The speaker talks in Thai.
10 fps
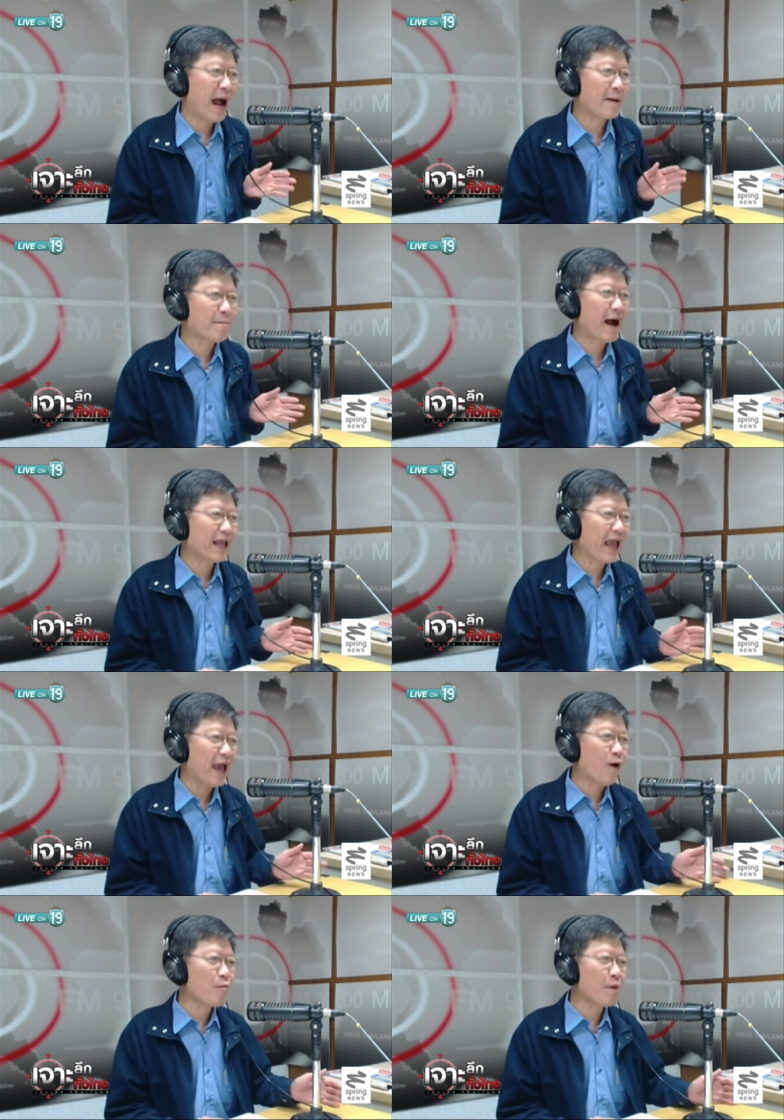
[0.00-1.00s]
ปากหมา
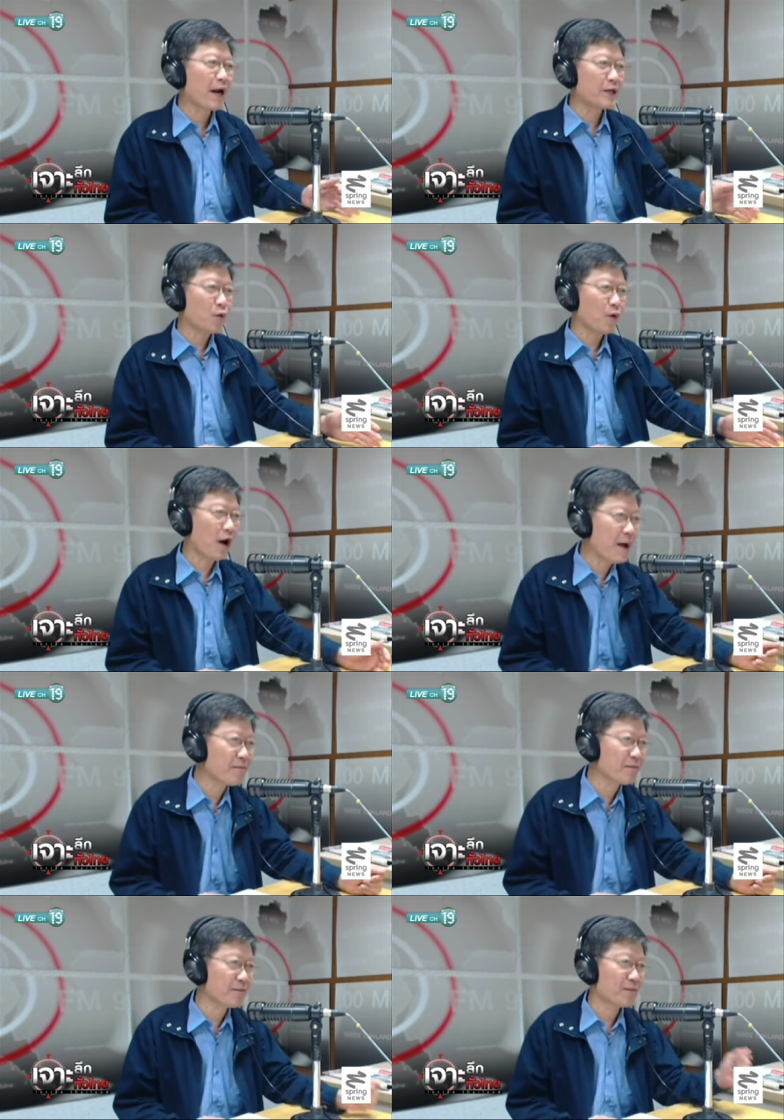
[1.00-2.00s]
แก่อมอะไรอยู่ครั
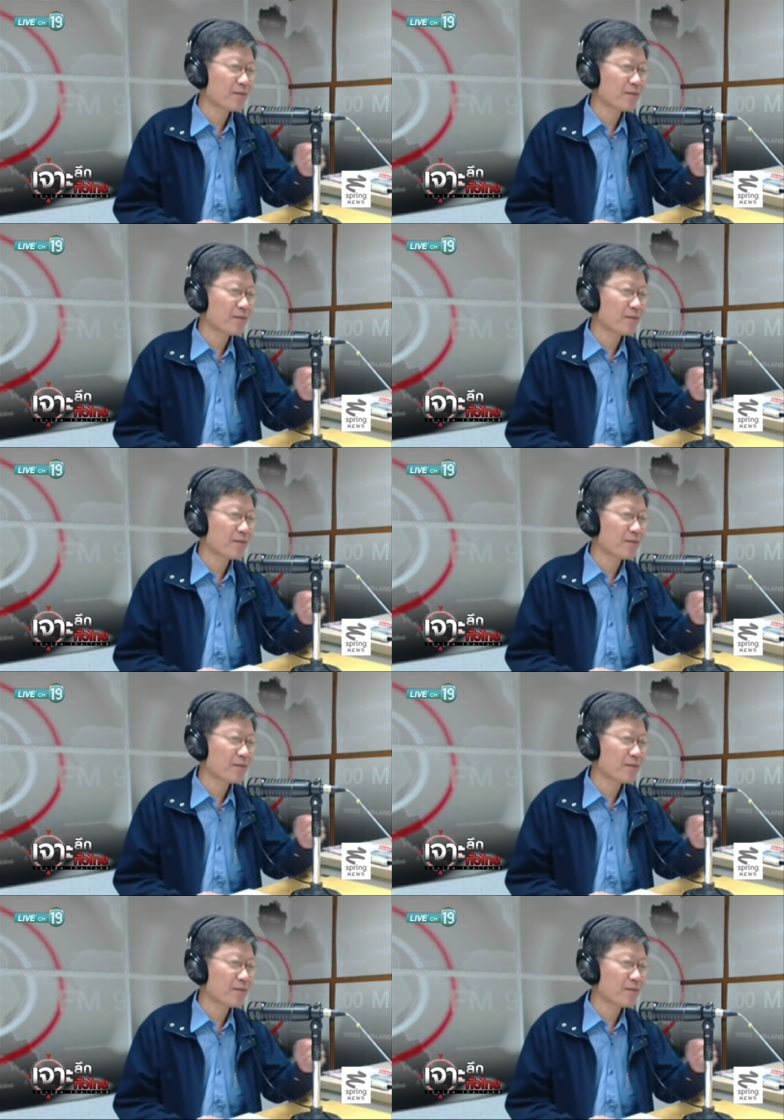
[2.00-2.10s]
บ